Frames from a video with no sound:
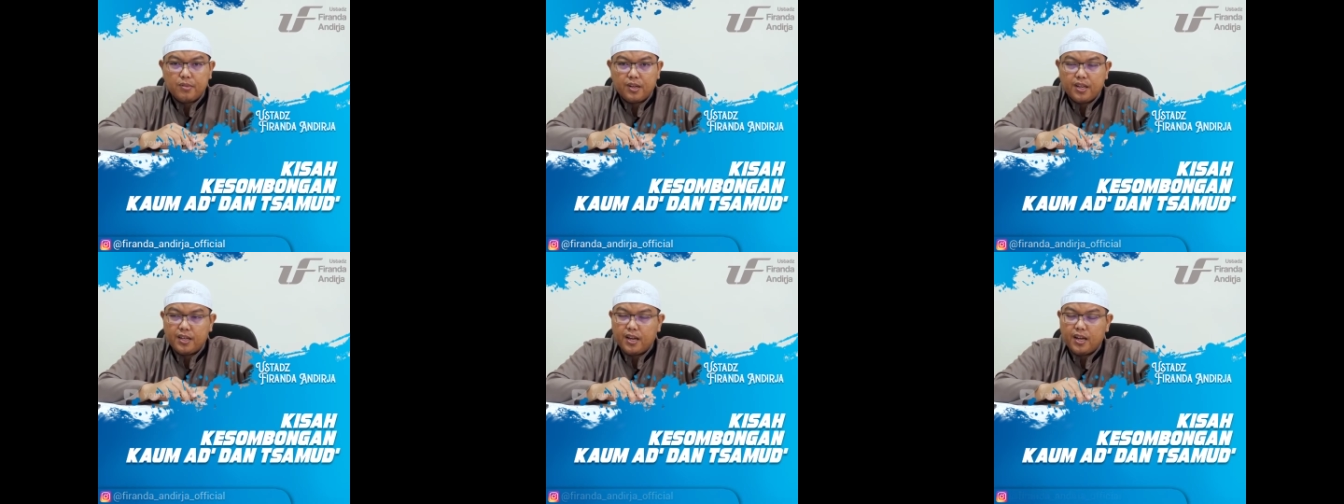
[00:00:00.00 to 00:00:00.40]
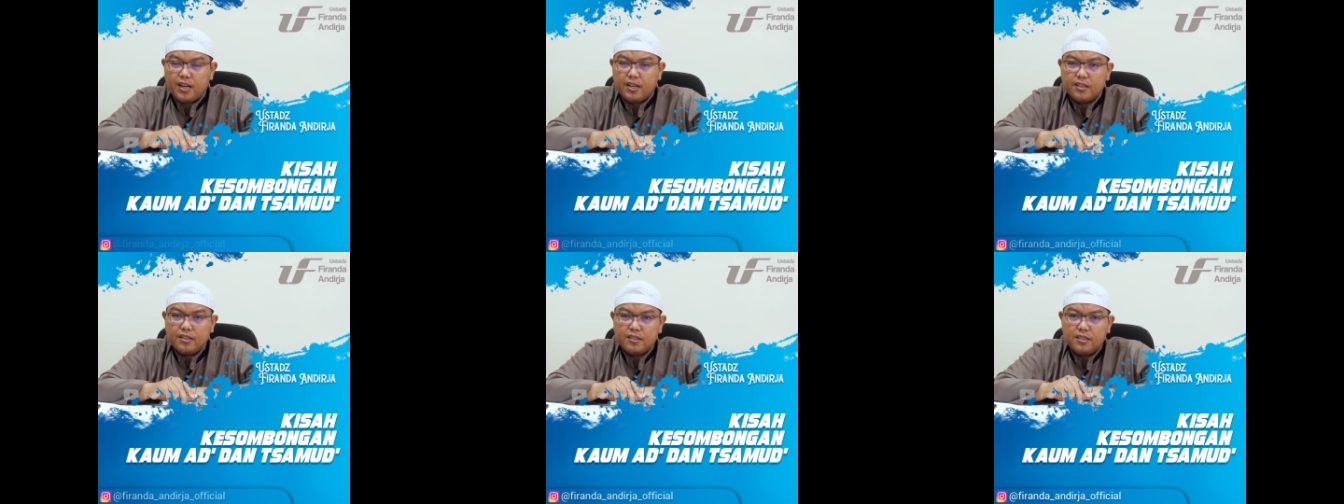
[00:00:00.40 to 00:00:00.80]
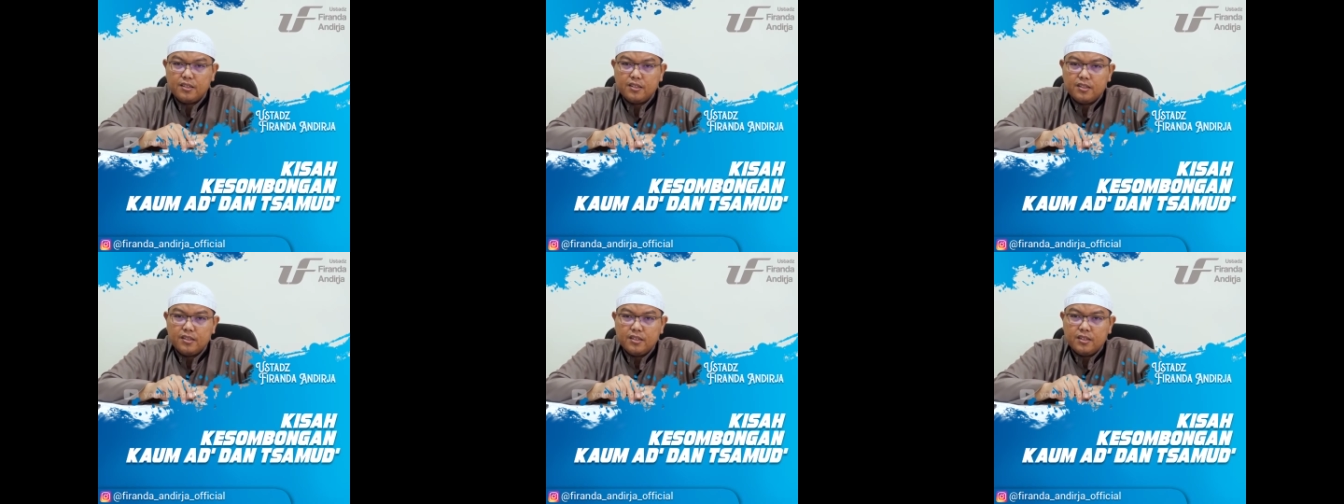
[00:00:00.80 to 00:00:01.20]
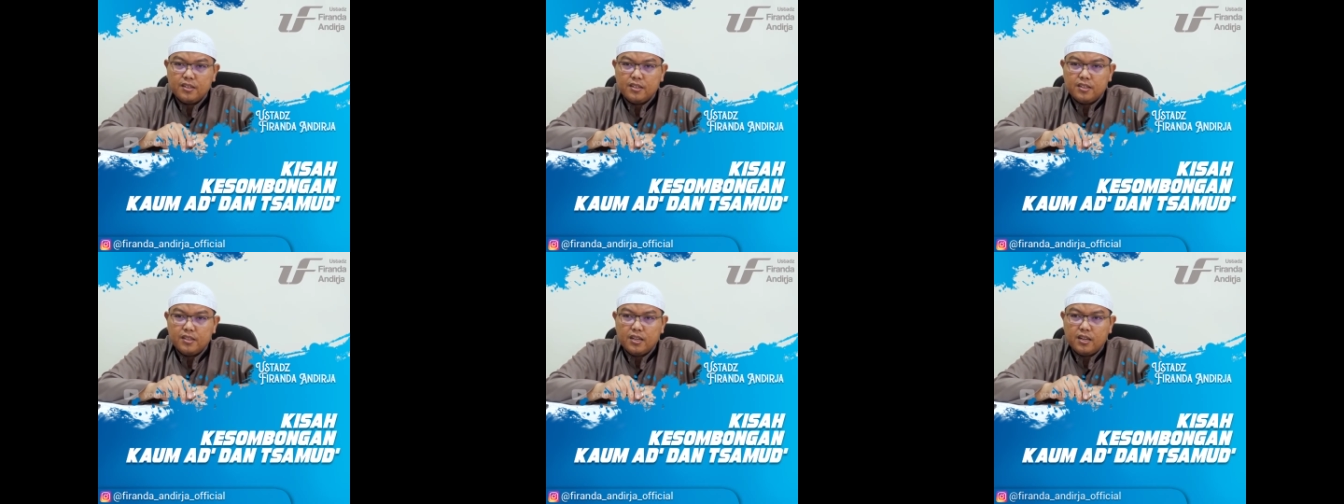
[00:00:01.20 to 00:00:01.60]
mereka.
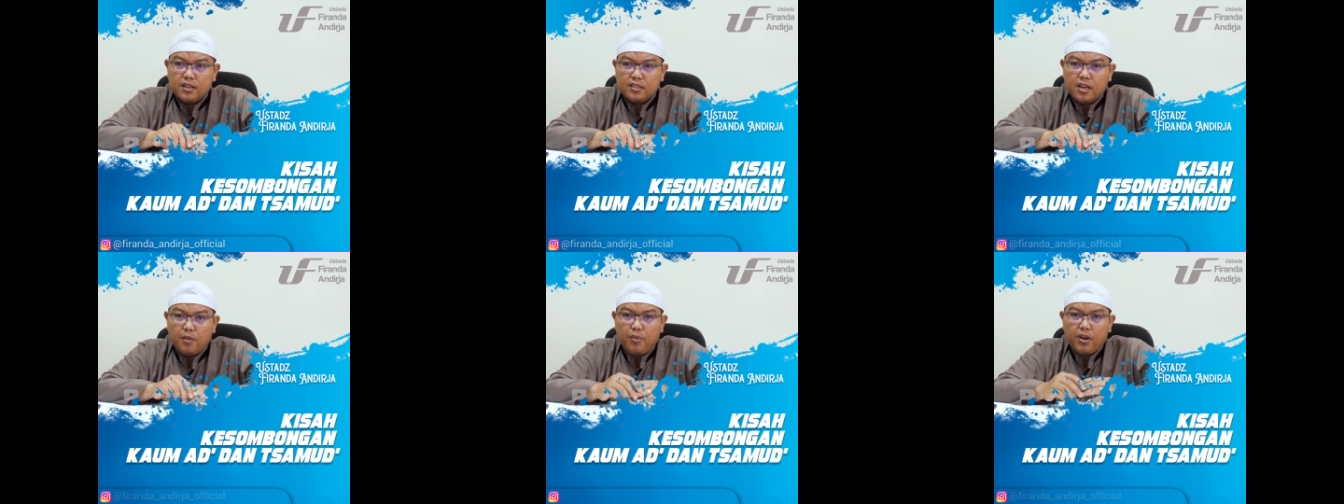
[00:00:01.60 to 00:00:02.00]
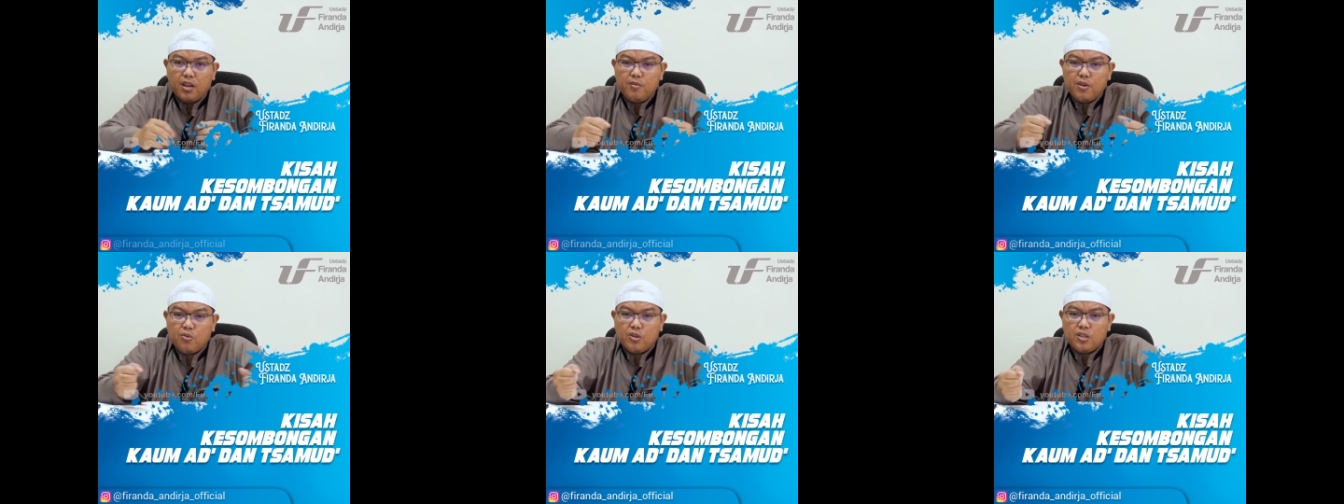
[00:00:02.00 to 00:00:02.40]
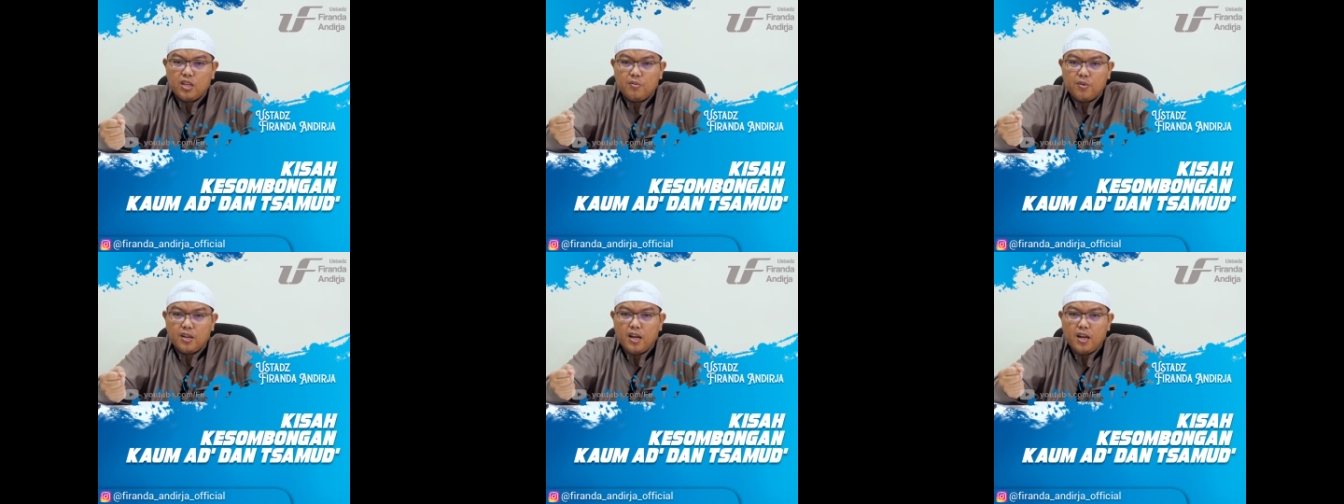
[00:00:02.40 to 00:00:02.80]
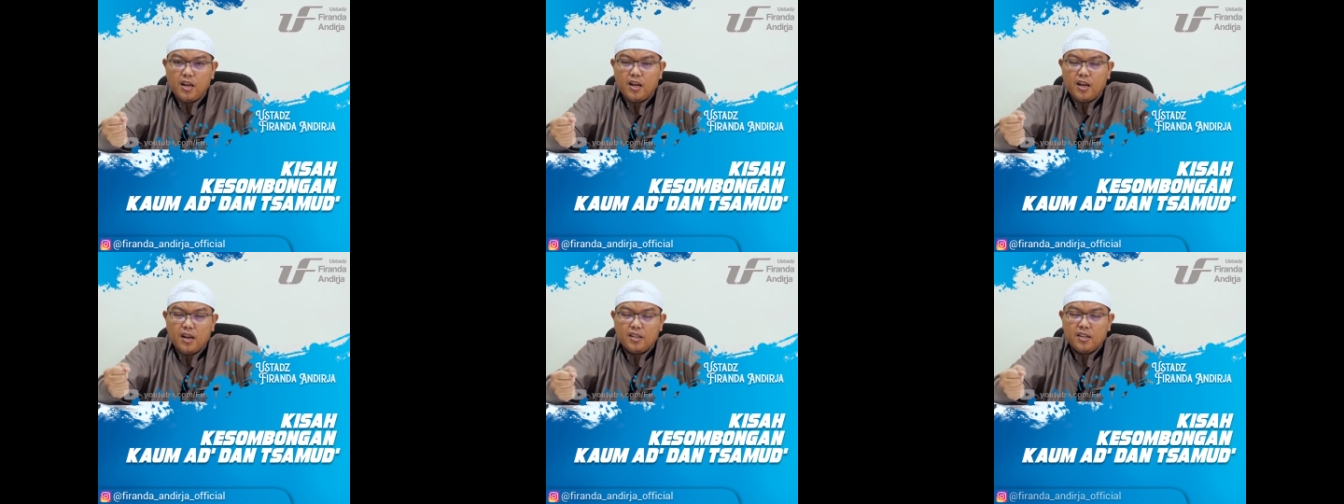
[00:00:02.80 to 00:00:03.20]
Ya, siapa yang lebih kuat
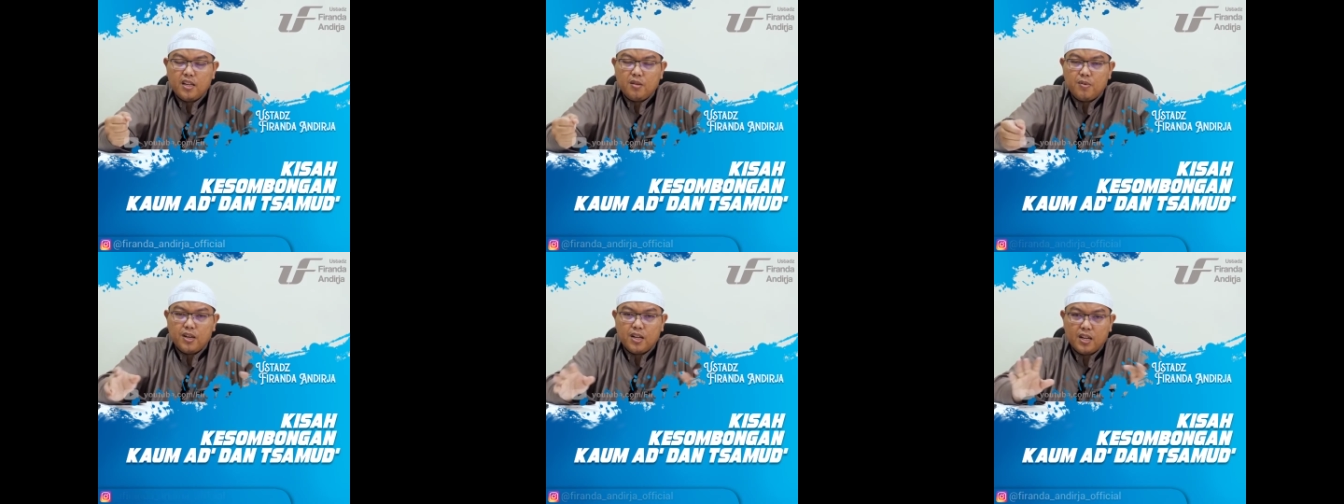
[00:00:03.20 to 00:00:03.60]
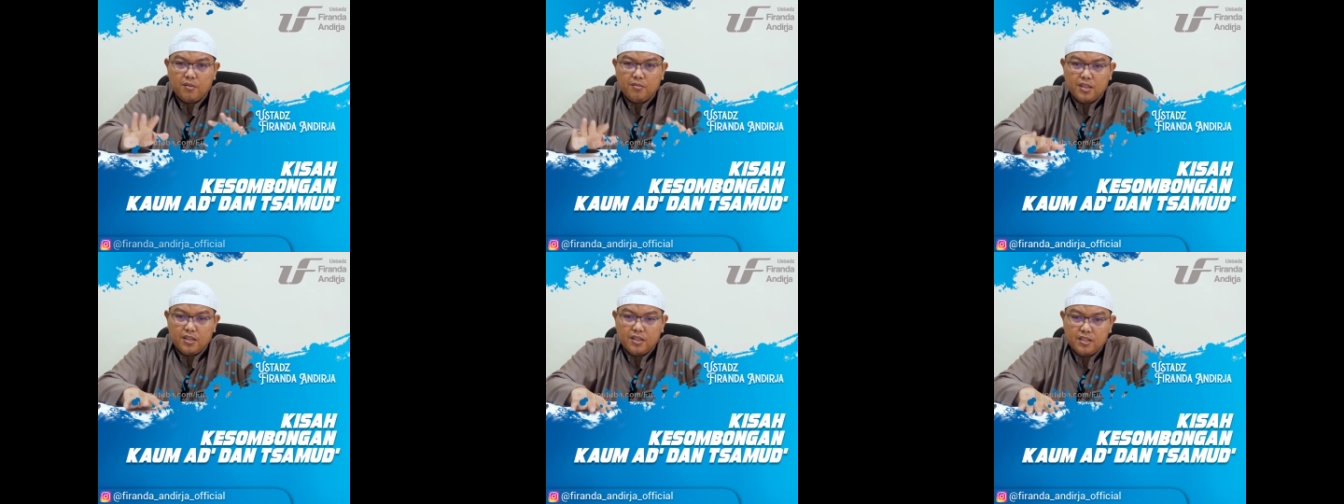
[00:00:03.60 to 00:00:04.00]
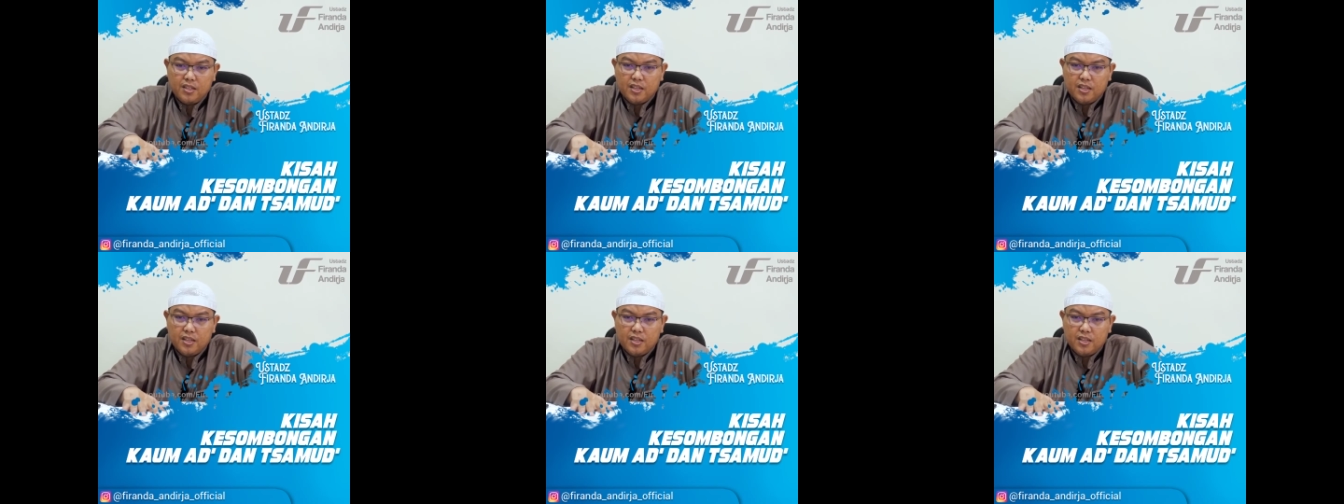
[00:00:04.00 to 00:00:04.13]
daripada daripada kami.